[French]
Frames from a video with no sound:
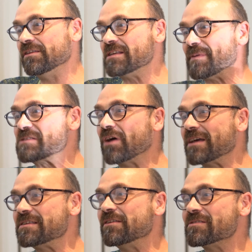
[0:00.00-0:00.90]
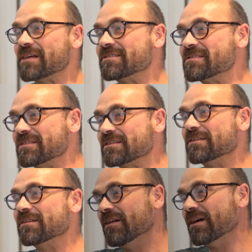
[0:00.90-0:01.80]
Une espèce de résilience
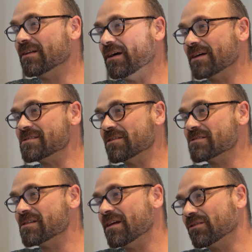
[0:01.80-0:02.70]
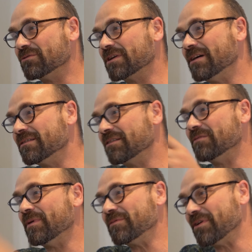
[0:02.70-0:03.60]
artistique. La, résilience, c'est la contrainte,
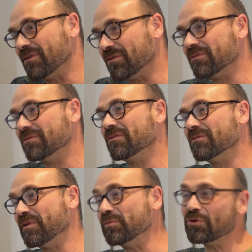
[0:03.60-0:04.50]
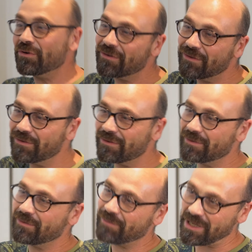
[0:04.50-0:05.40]
et en même temps, on, fait mieux
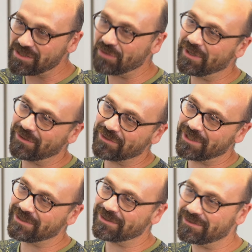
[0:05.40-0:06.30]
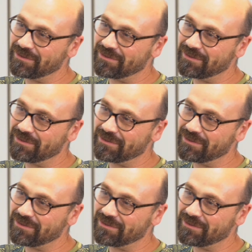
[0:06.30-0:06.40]
parce qu'il y a eu la contrainte.